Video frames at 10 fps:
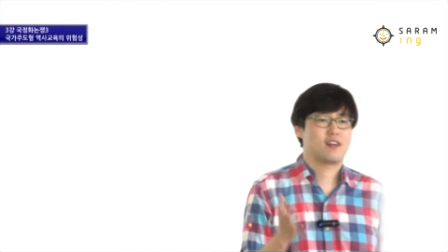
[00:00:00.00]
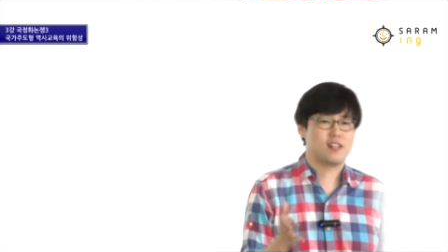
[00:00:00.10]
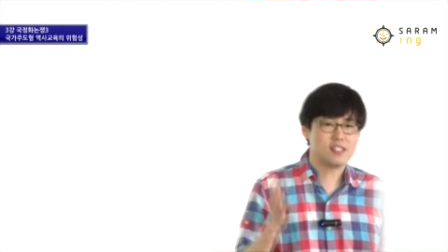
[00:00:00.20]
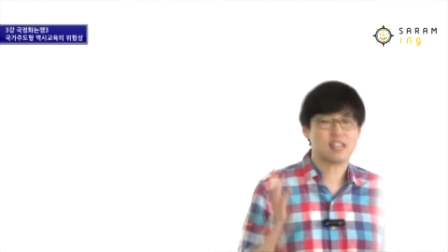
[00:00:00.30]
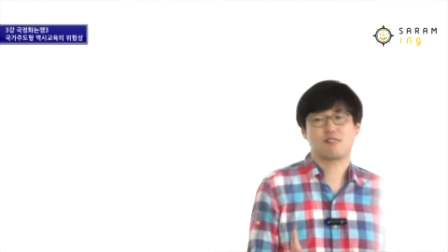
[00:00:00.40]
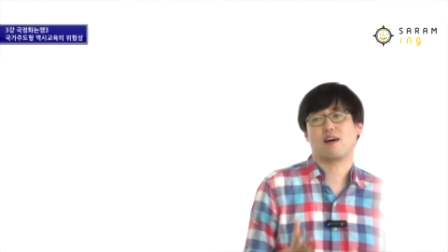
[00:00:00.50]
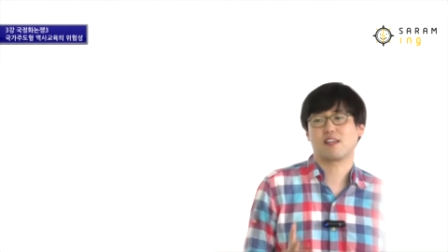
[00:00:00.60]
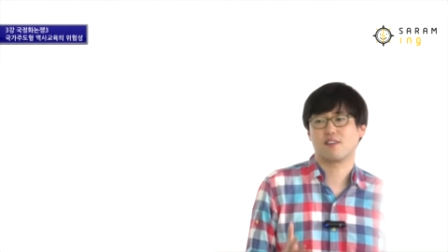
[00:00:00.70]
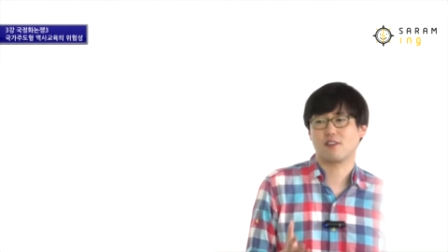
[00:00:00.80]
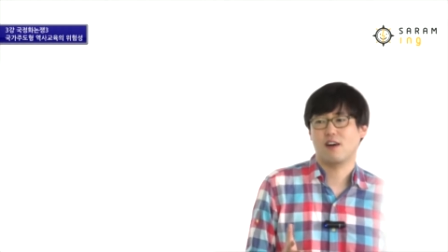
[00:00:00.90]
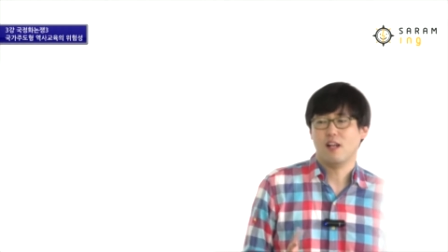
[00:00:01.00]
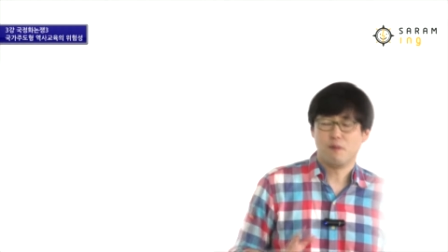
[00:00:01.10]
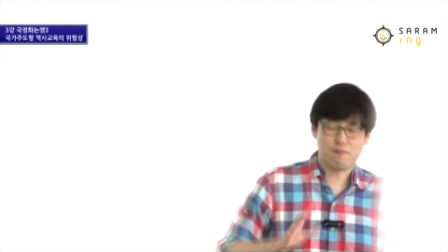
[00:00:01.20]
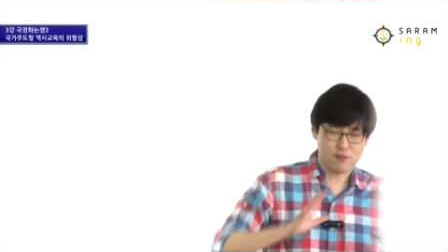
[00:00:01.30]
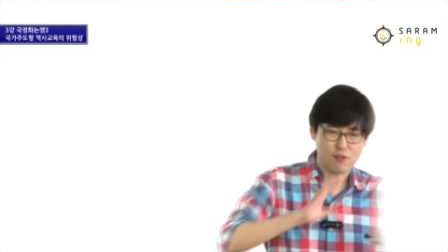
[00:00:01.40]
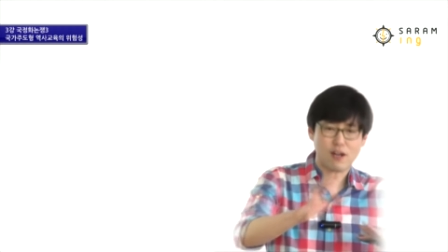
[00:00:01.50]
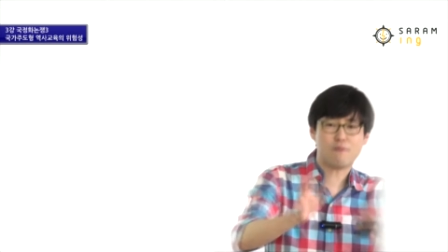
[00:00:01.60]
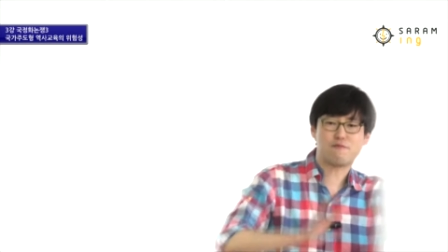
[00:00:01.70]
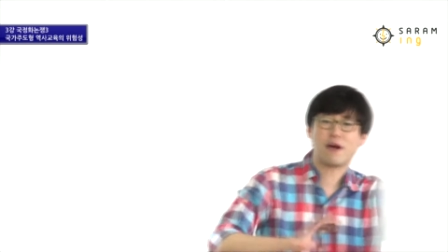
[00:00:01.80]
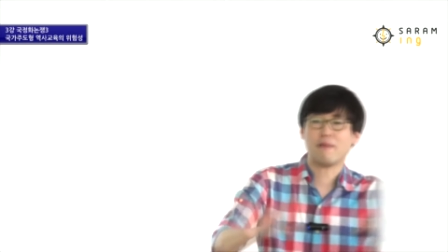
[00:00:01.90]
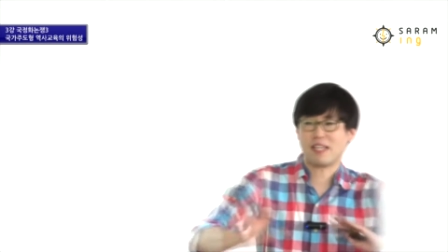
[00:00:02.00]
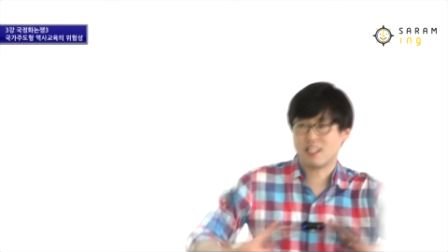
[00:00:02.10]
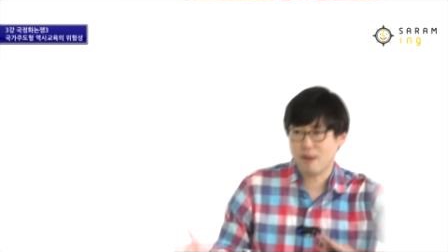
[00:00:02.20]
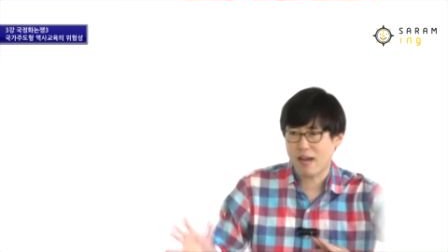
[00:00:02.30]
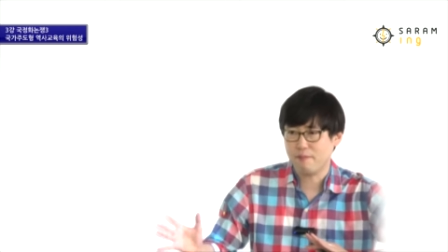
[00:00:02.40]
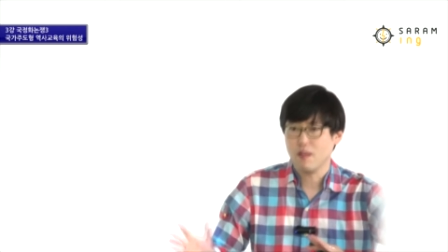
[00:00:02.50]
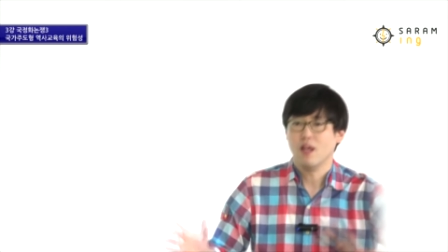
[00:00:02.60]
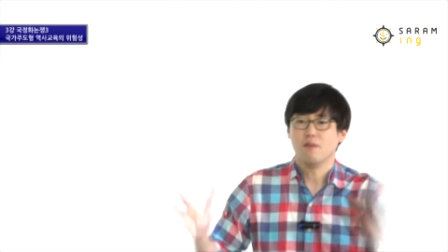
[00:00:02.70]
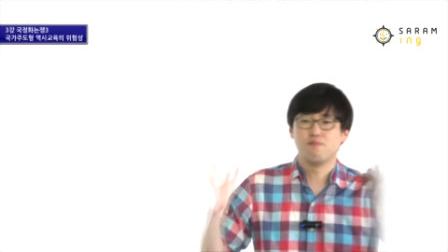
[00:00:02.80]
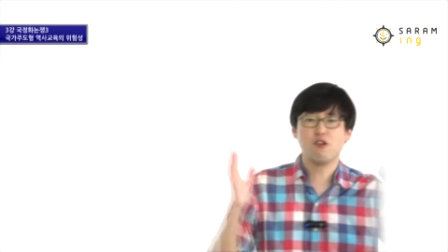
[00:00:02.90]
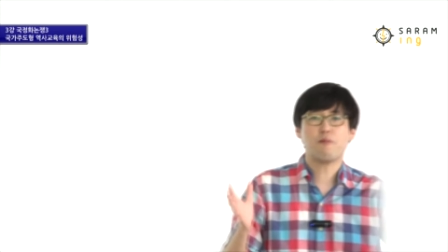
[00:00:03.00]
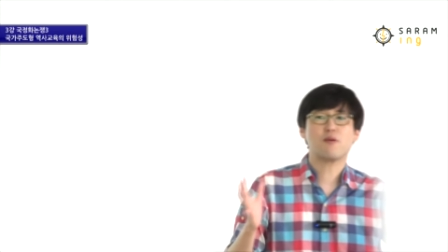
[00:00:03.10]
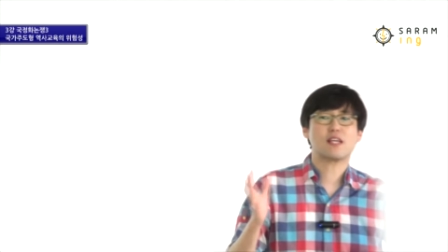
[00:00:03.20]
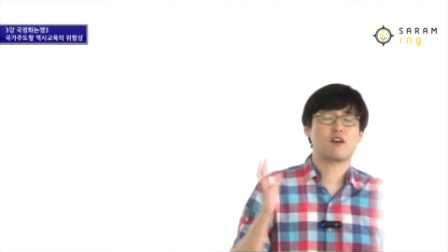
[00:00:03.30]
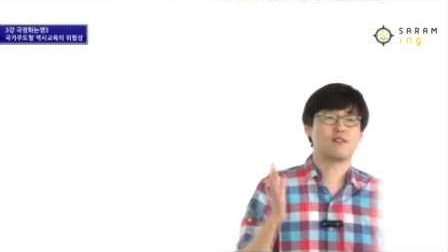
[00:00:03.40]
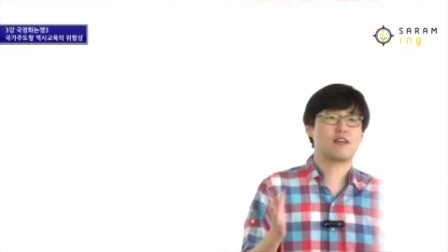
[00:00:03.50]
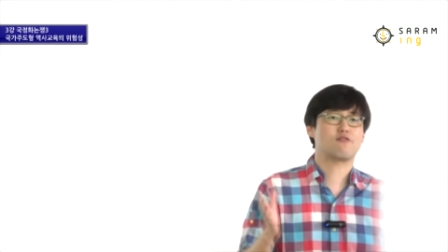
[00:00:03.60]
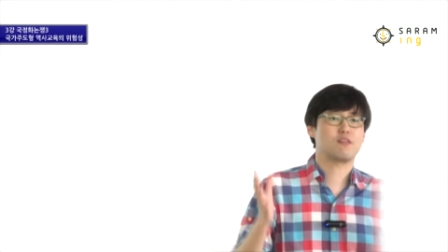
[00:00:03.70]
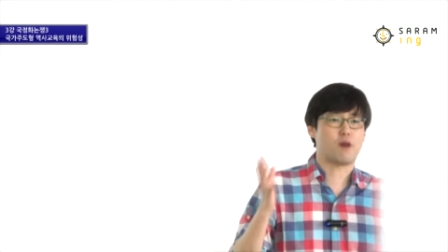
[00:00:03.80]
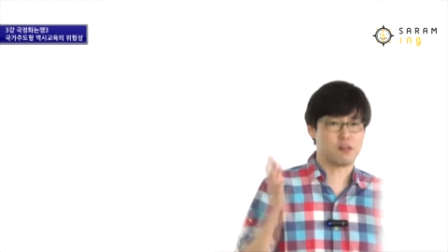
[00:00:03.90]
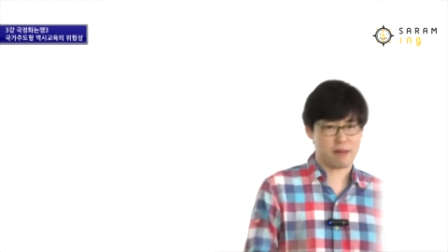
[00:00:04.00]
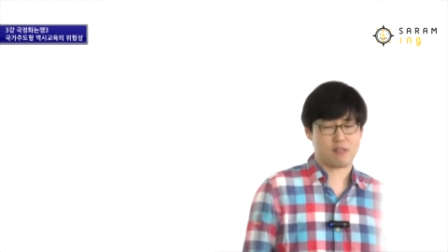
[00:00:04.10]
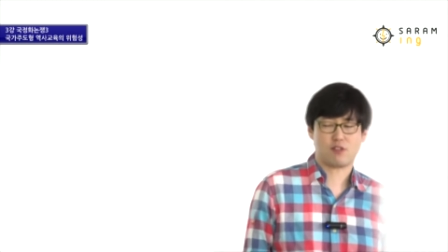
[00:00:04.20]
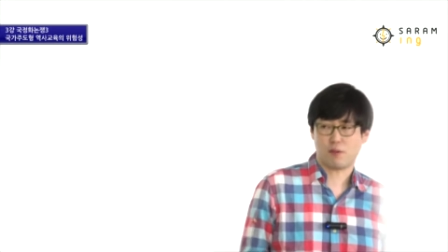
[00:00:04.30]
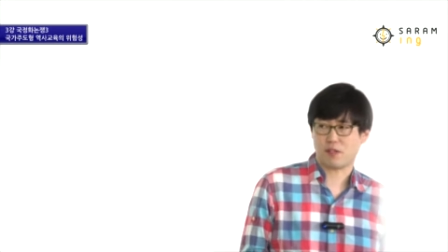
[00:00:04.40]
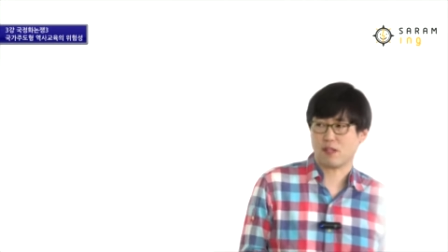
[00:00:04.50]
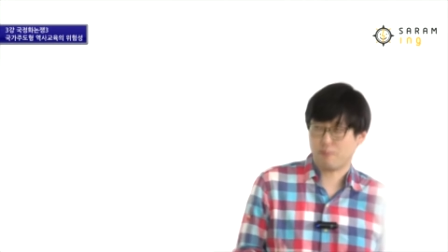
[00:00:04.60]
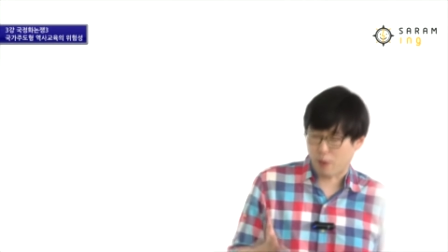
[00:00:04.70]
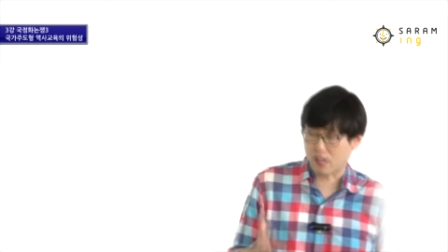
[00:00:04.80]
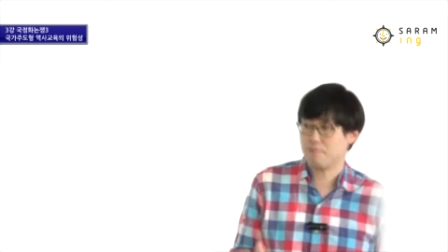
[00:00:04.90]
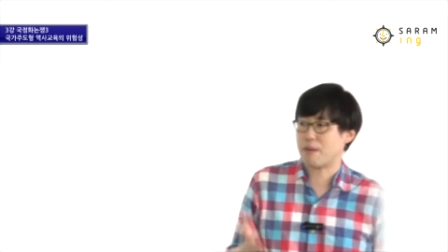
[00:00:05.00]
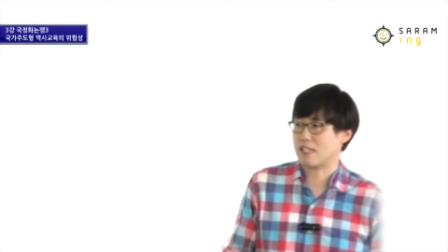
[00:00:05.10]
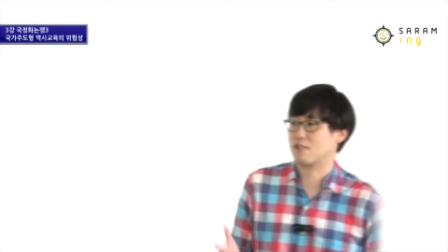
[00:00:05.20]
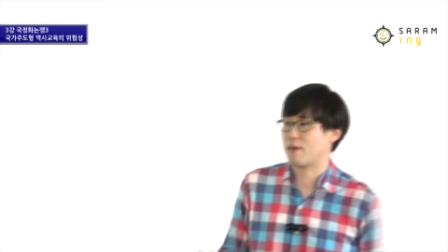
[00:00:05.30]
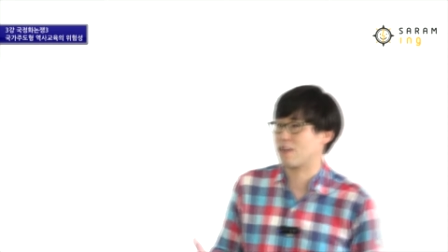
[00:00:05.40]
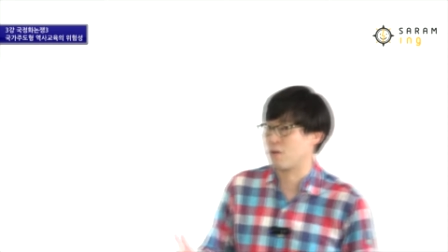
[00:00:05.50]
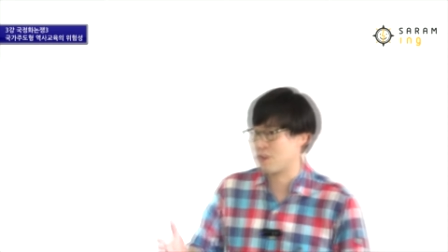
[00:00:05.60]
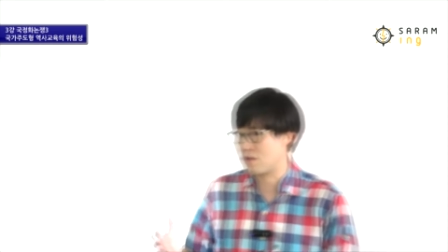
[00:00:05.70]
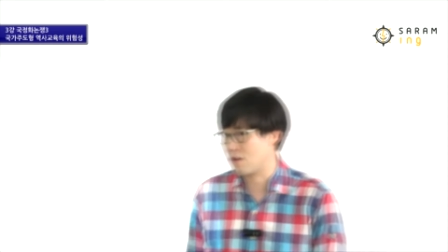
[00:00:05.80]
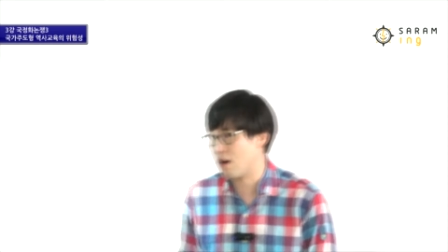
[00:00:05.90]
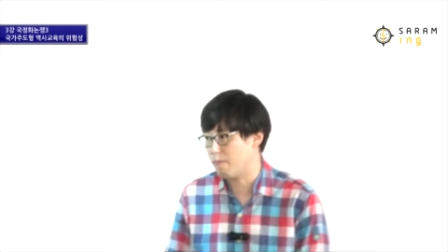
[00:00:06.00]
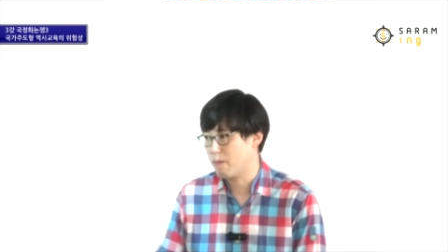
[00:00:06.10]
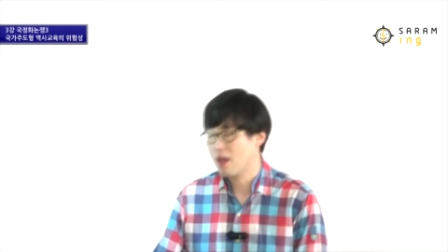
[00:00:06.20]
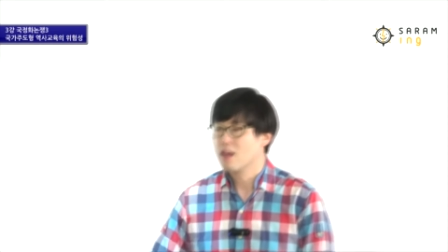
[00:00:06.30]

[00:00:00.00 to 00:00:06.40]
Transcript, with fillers: 거지 같은 왕인 거죠. 뭐 부정과 부패가 많지만 무엇보다 연산군이 버림받을 수밖에 없었던 건